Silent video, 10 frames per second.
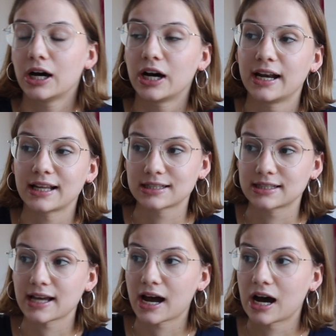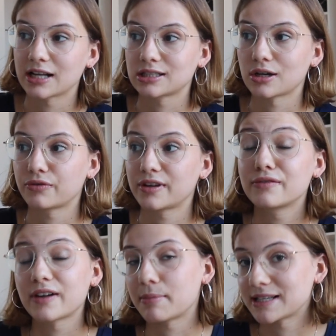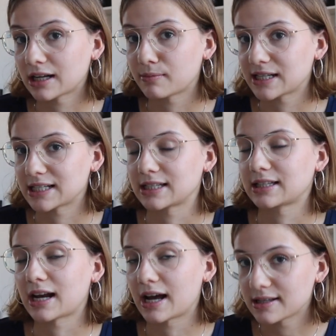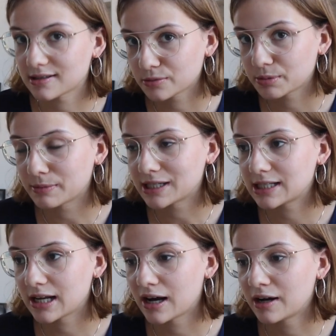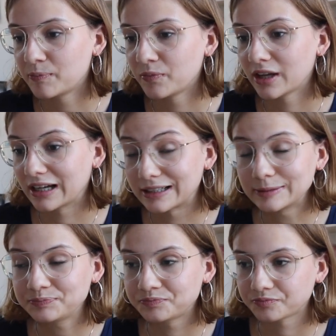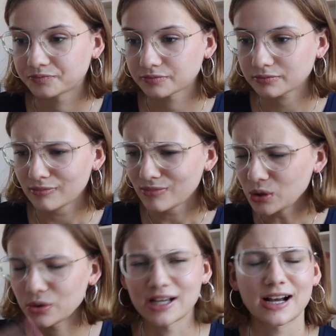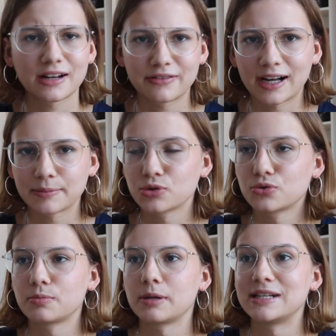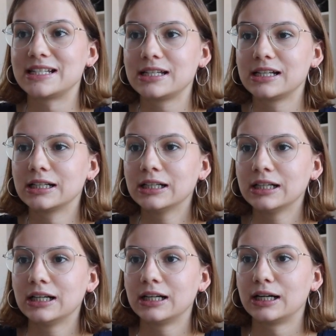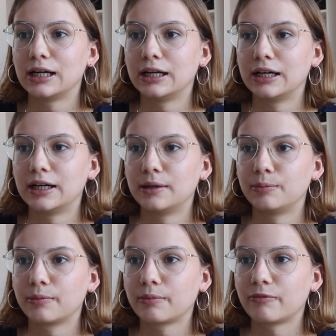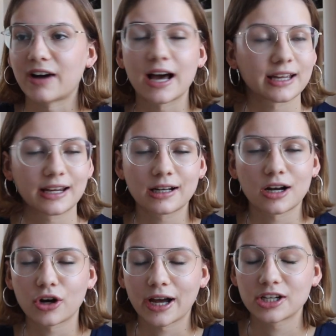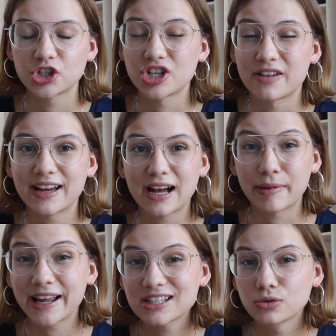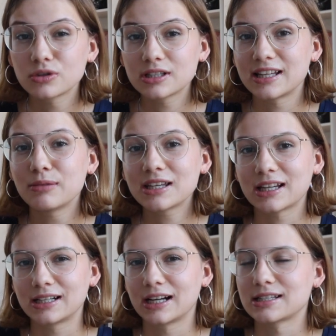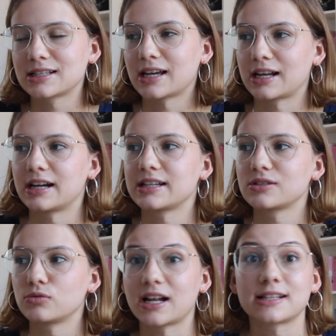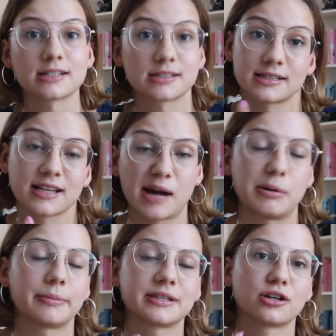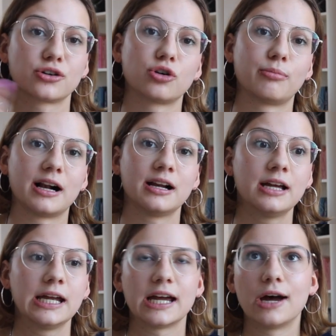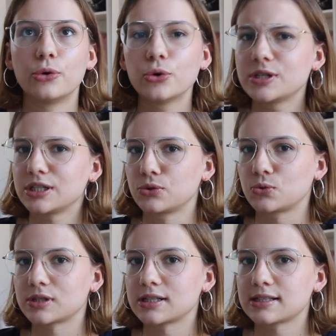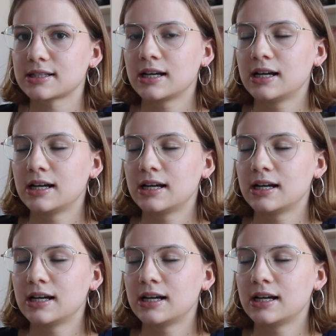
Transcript: Äh, letztes Jahr hat es auf jeden Fall besser gemacht, dass ich dann Eisen supplementiere oder angefangen habe zu supplementieren. Ähm, war, ging dann auch recht schnell weg, aber jetzt nehme ich ja die ganze Zeit Eisen und als das jetzt kam, habe ich es auch nochmal erhöht, die Dosis.